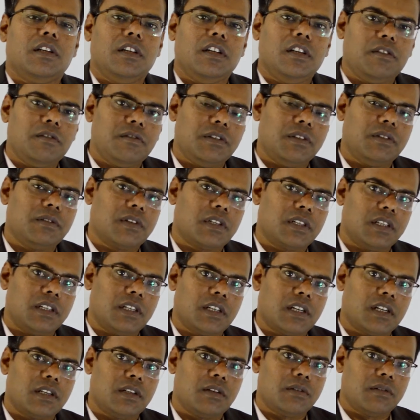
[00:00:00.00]
ইফ ইউ আর
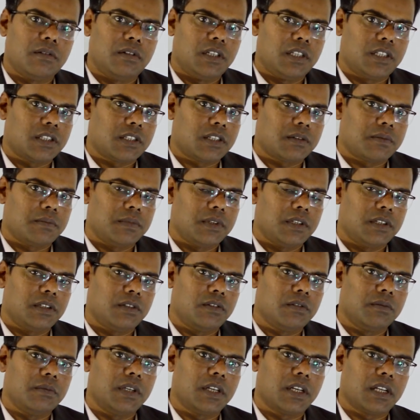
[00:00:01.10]
হিয়ার ডোন্ট ডিস্টার্ব মি
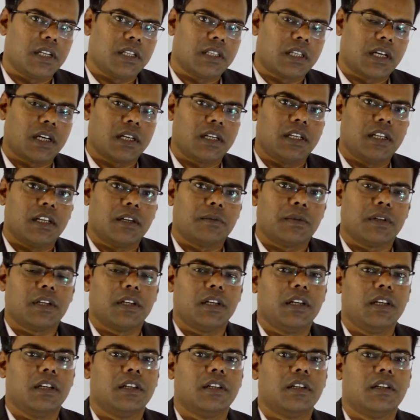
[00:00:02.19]
তুমি এখানে থাকলে আমাকে
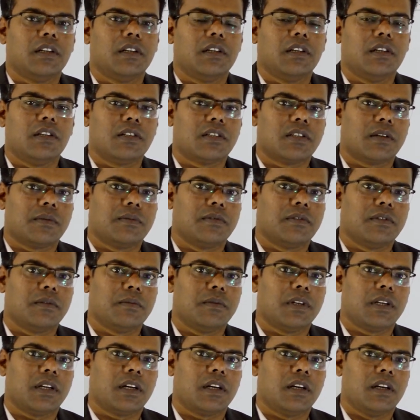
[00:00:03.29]
ডিস্টার্ব
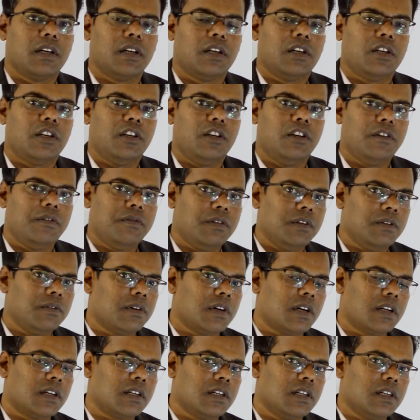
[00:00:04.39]
করবে না ইফ ইউ
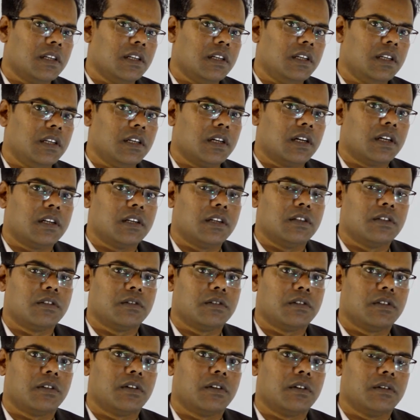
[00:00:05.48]
আর হিয়ার
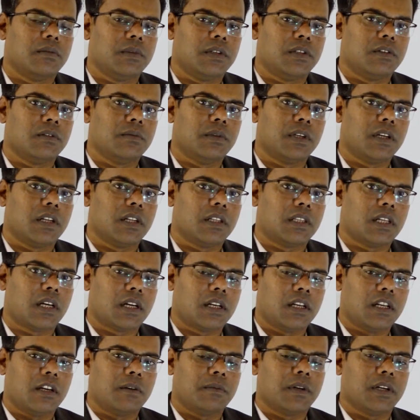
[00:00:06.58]
ডোন্ট কল মি তুমি এখানে
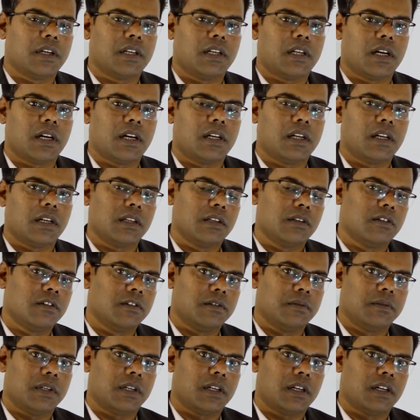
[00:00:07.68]
থাকলে আমাকে ডাকাডাকি
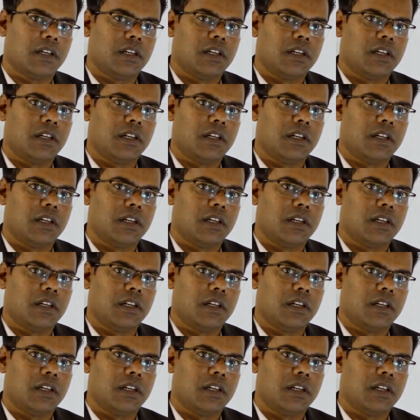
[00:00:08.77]
করবে না